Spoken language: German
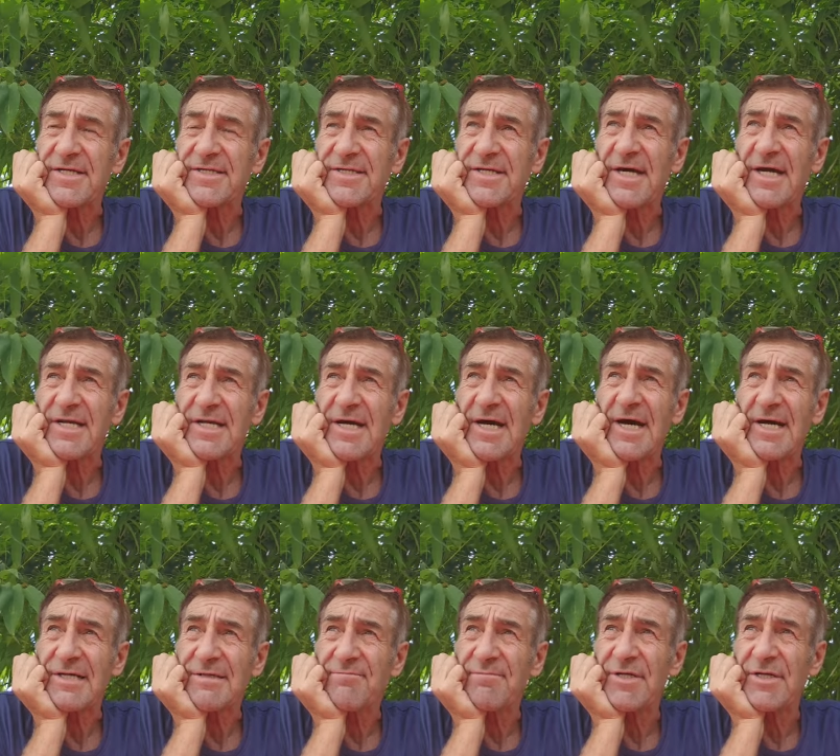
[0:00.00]
gesagt,
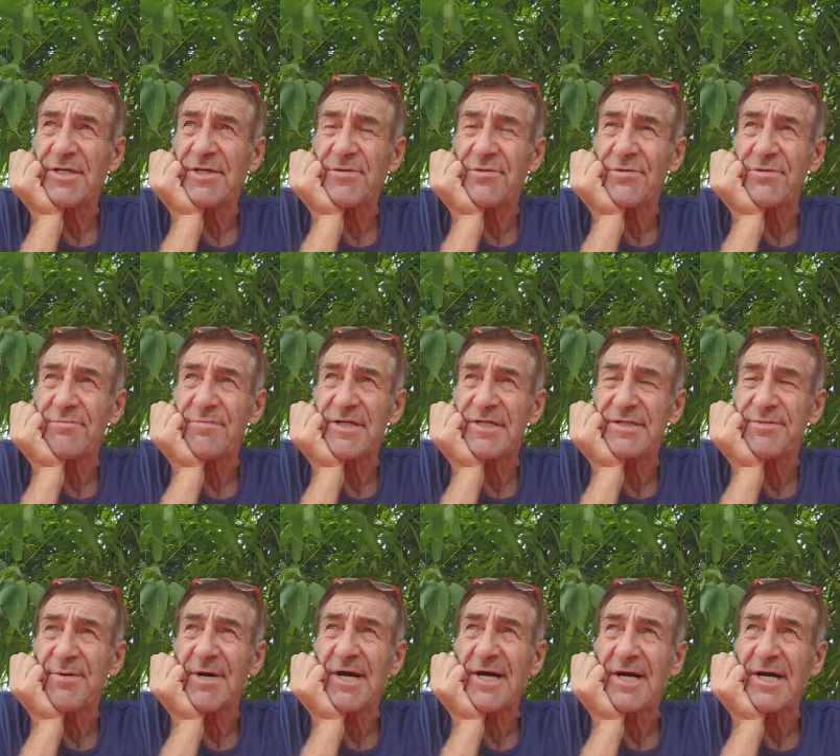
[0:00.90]
8 Millionen mit
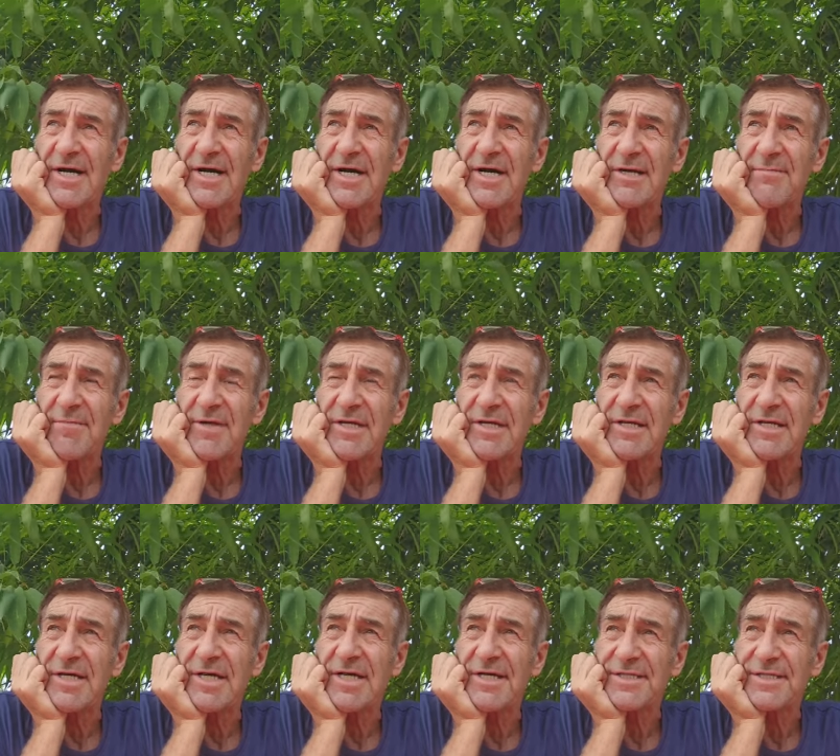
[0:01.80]
zwei Reihen,
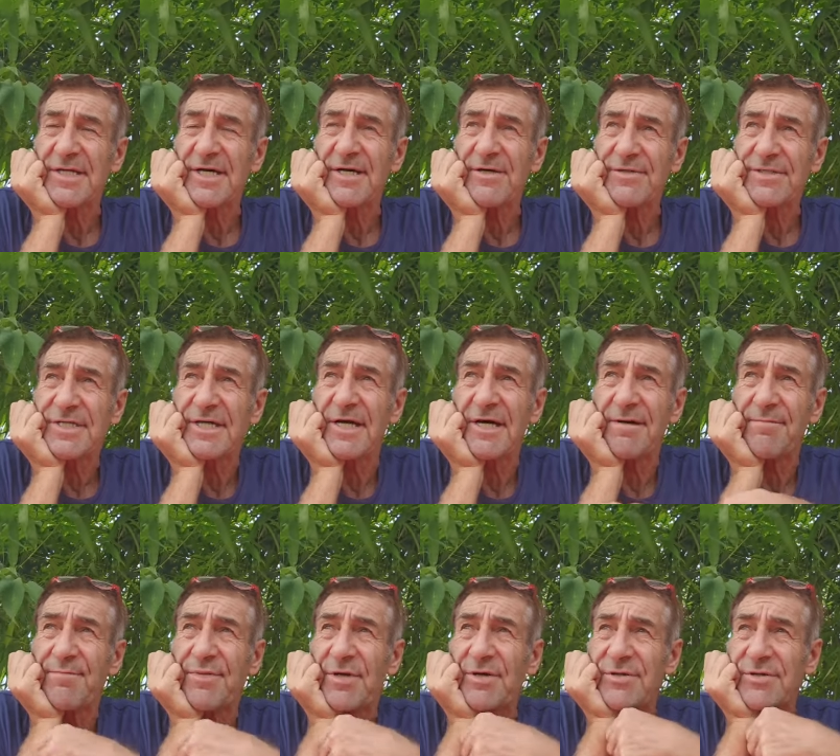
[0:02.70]
mit Gästehaus,
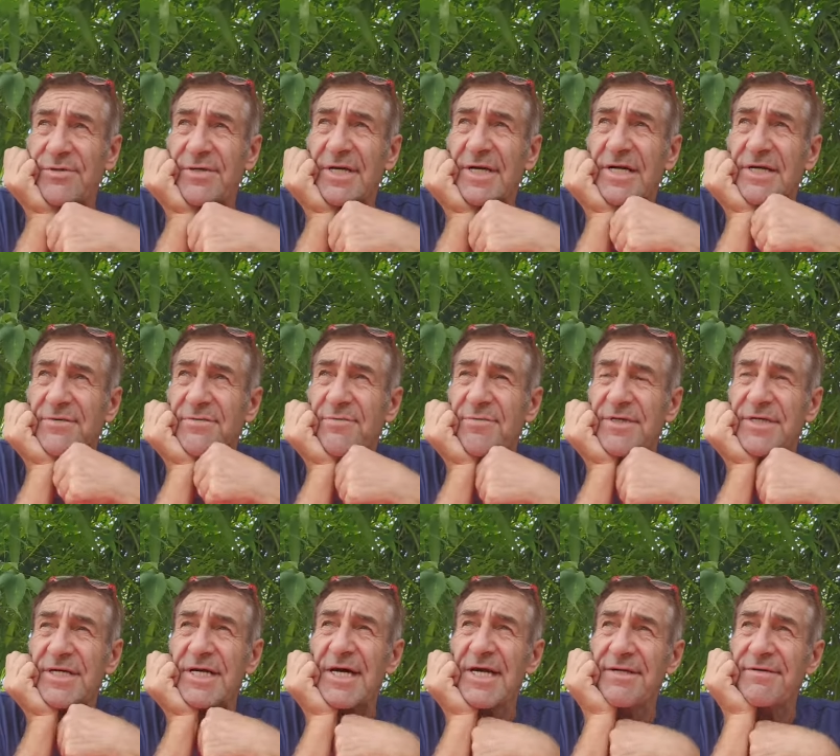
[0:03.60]
Carport und allem
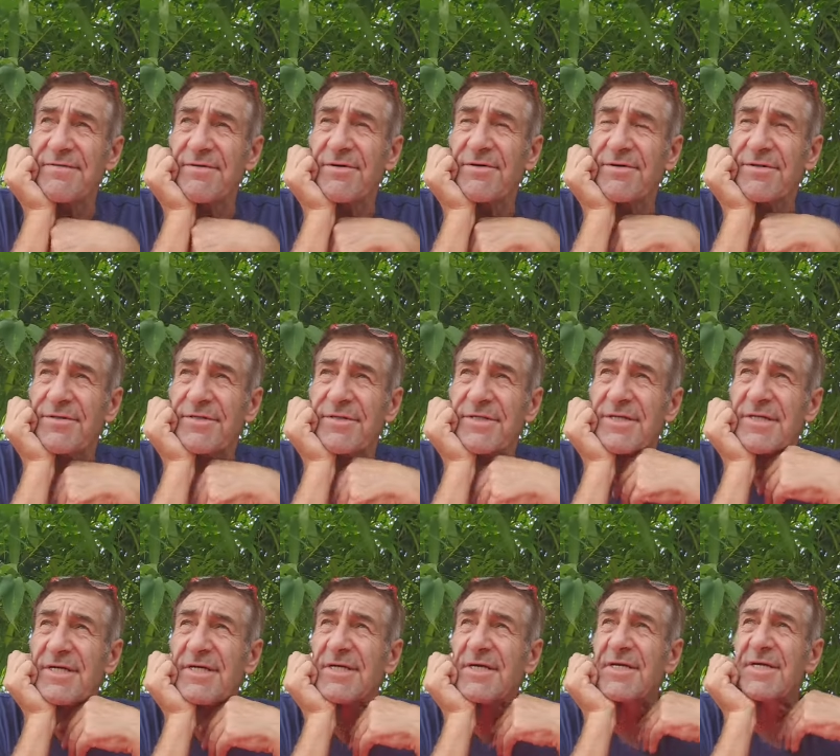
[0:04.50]
mit dran. Und
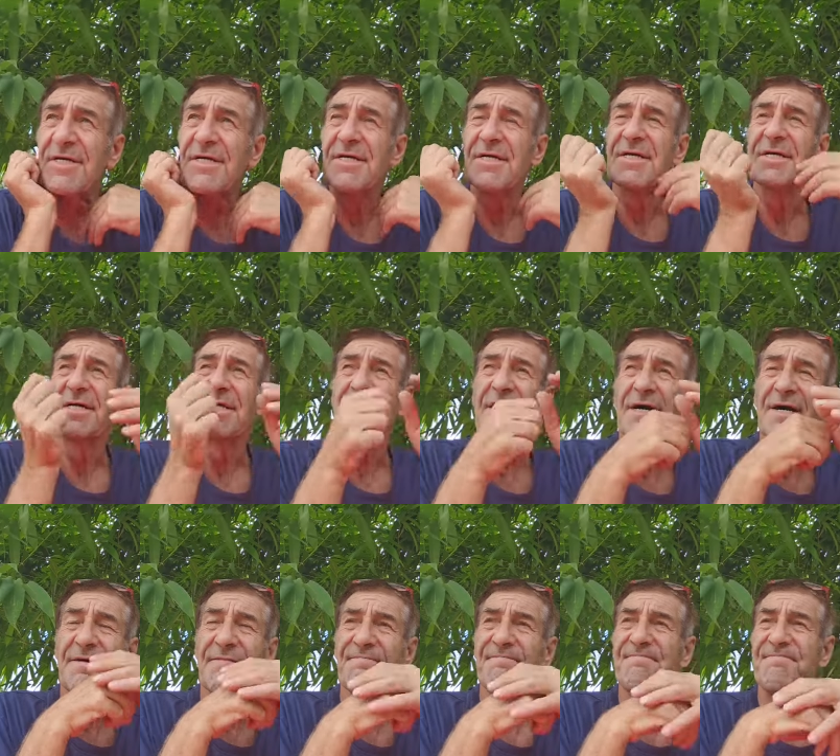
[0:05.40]

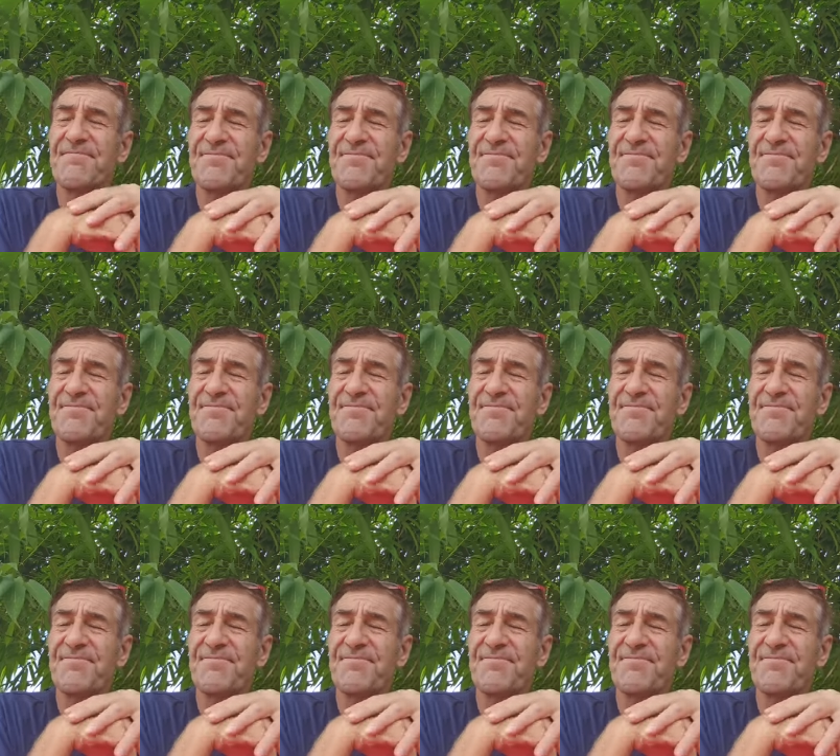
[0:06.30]
ja,